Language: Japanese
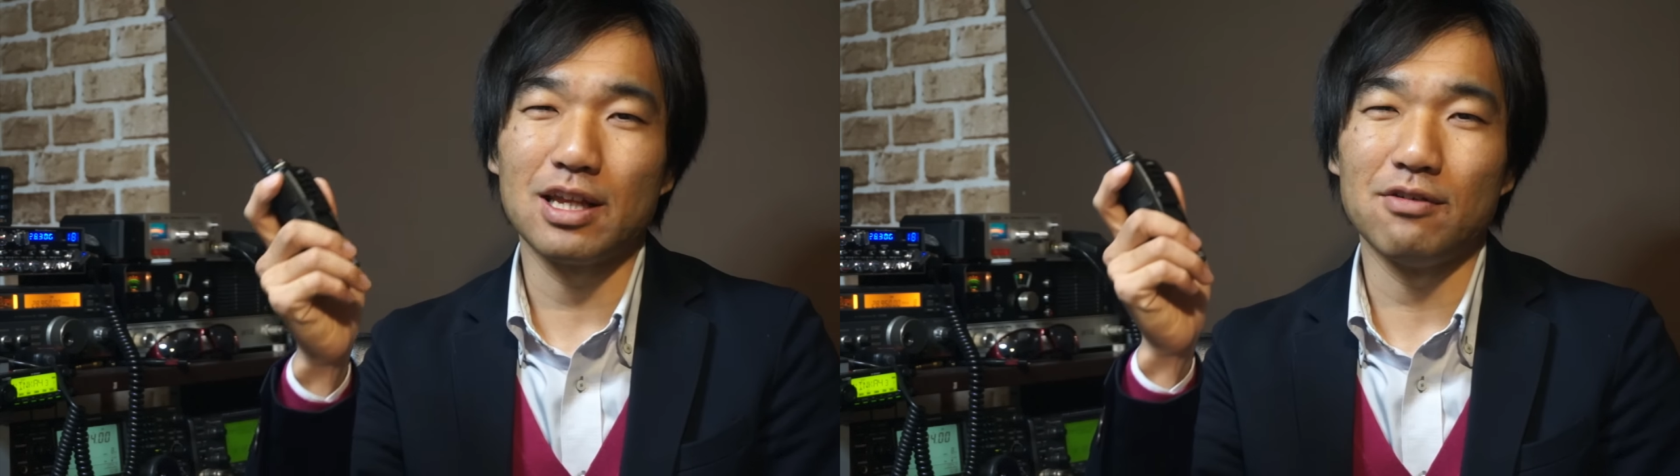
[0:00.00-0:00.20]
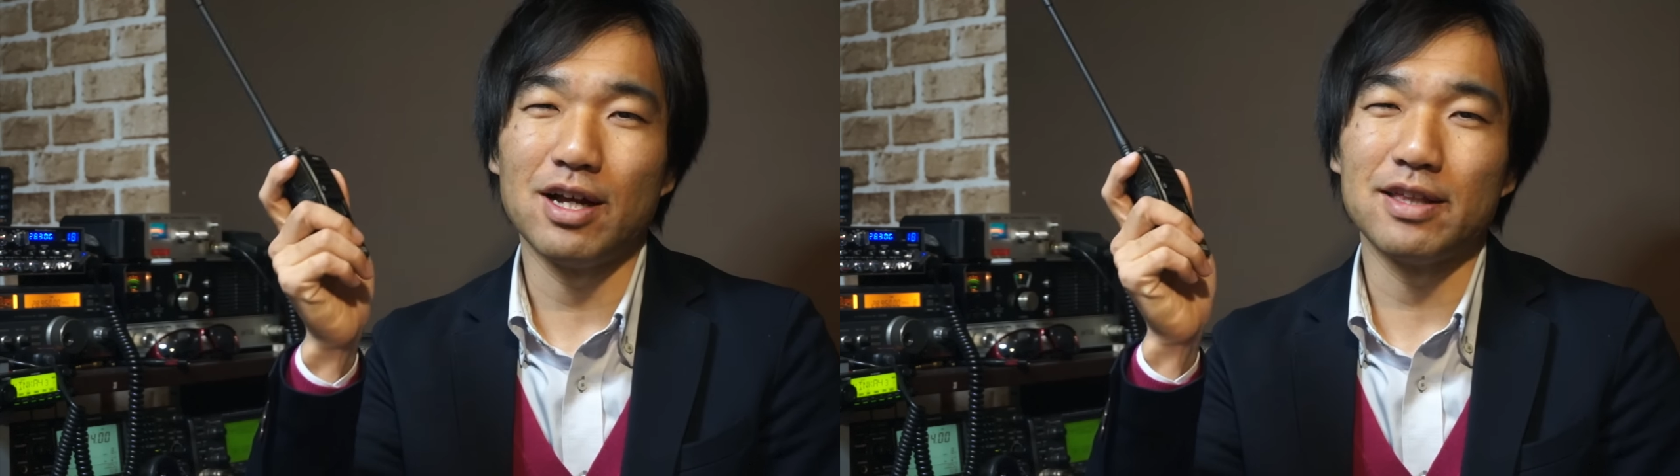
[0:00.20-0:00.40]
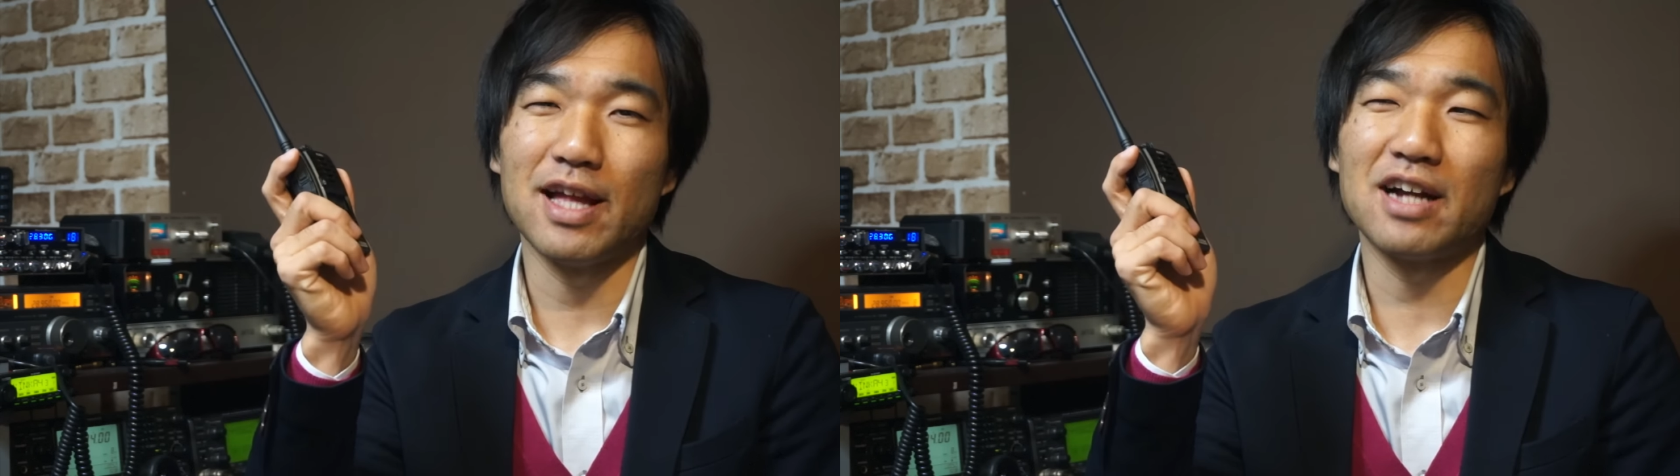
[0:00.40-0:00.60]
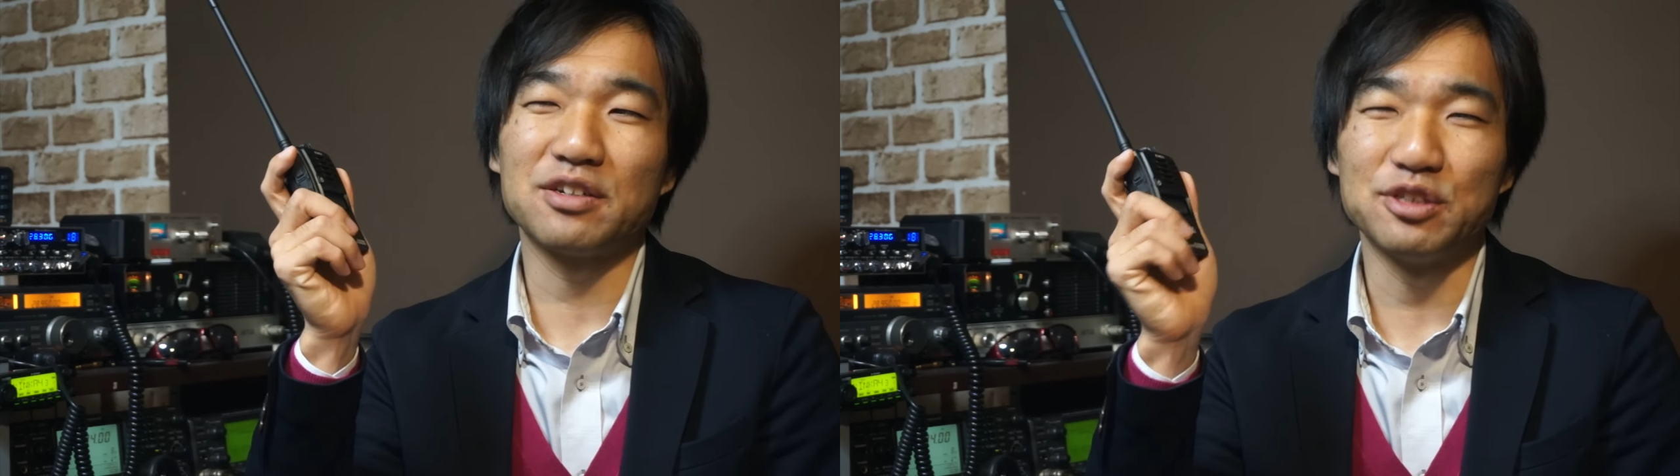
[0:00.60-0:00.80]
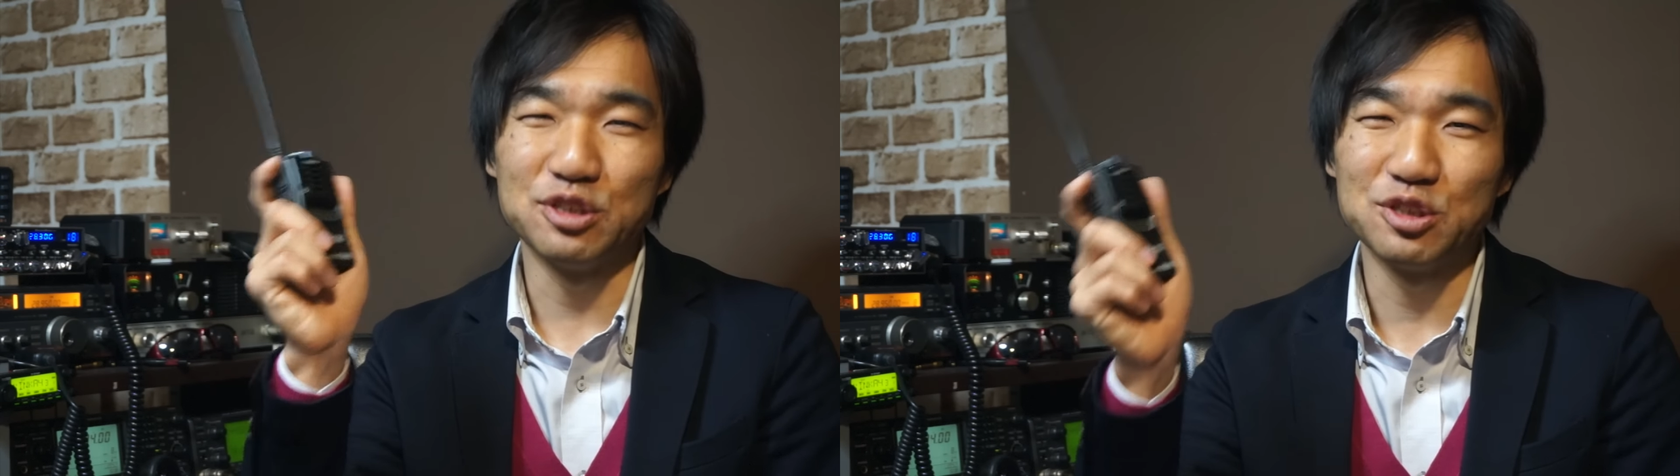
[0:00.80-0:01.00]
では
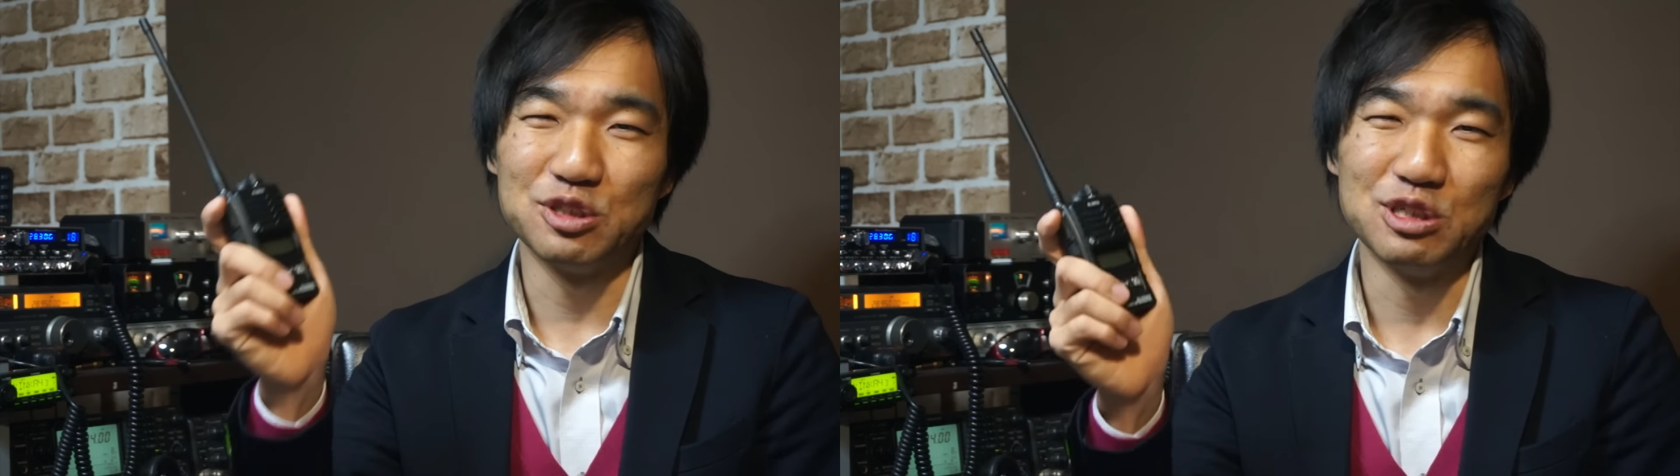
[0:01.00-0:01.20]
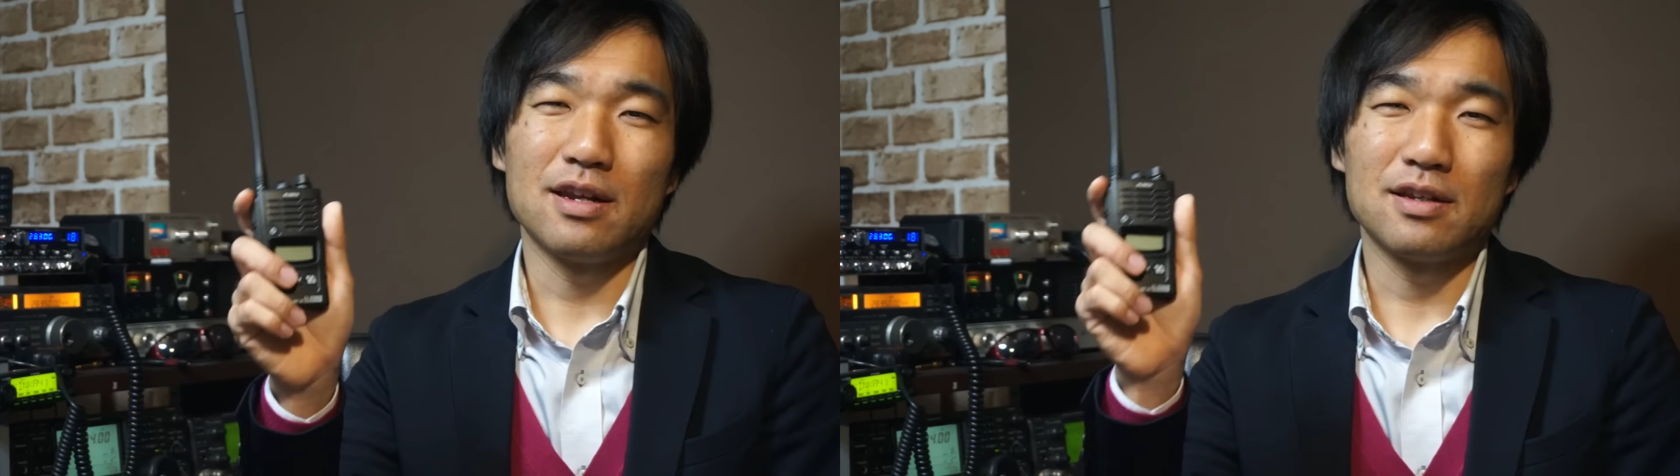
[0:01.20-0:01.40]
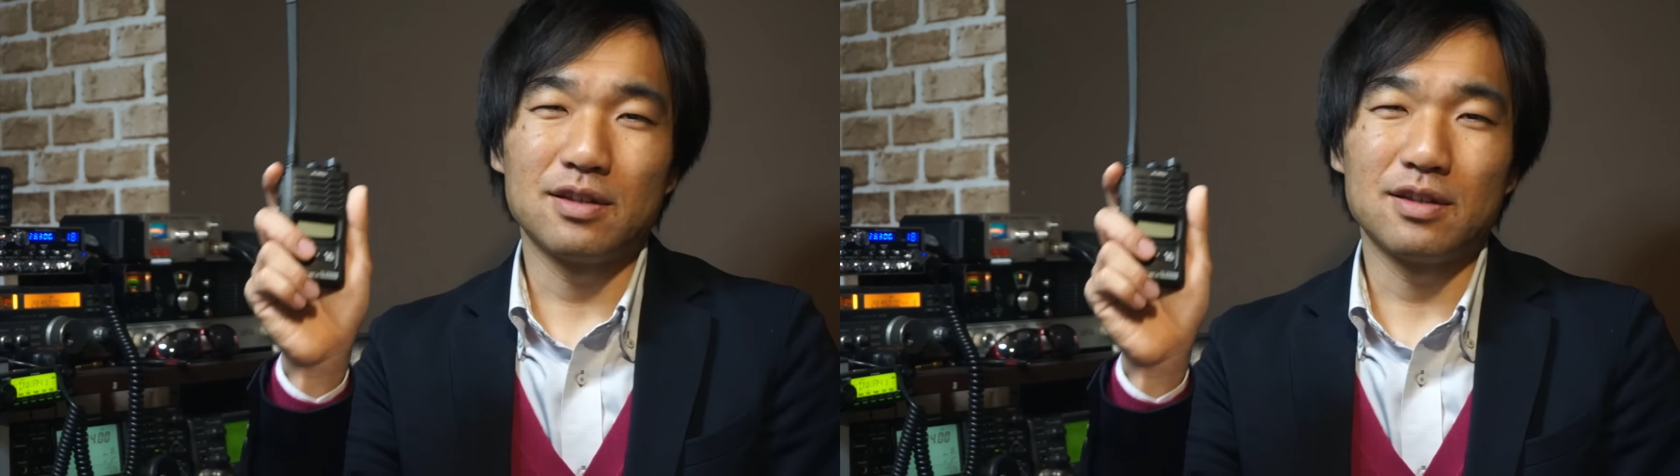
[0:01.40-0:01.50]
なく、